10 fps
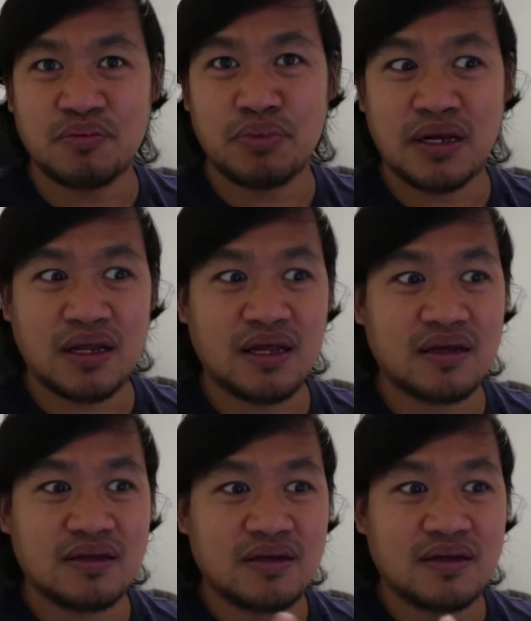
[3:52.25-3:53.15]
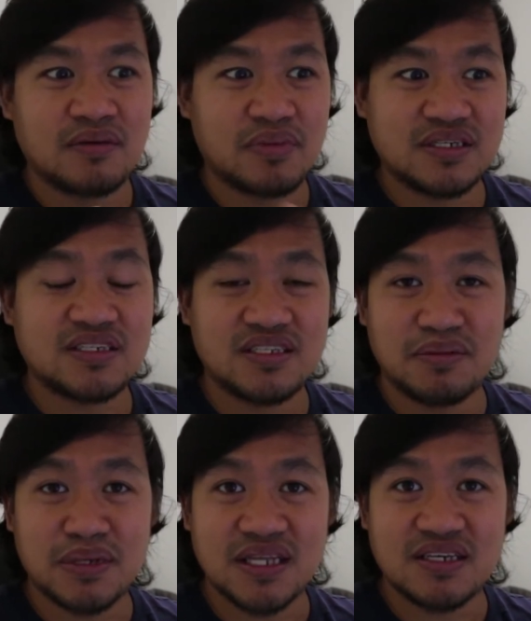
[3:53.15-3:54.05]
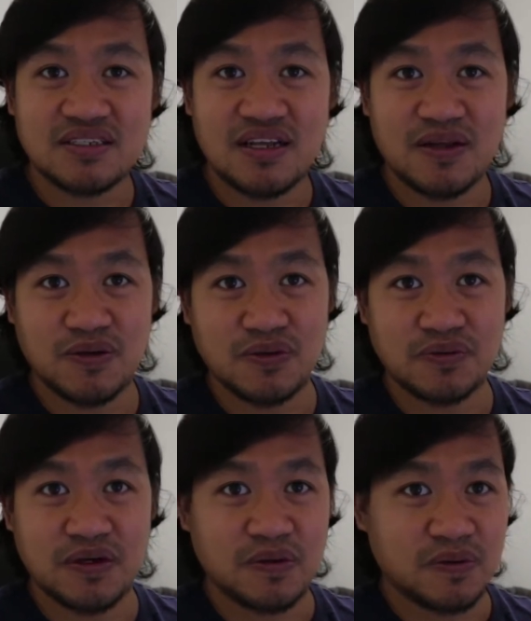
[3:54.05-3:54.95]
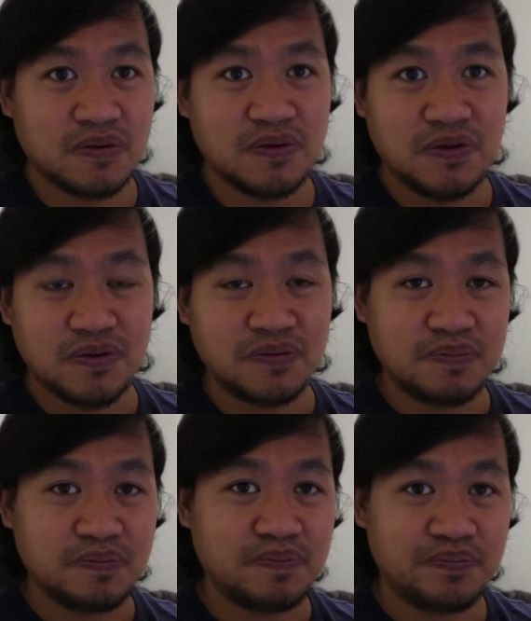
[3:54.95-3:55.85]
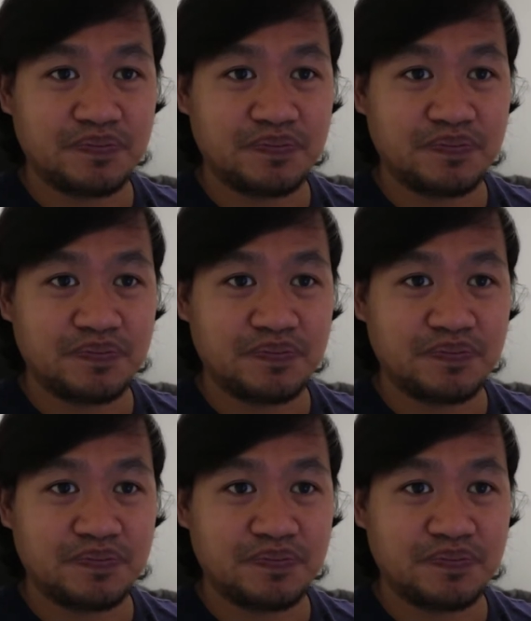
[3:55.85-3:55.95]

para masystematize nila yung ano, yung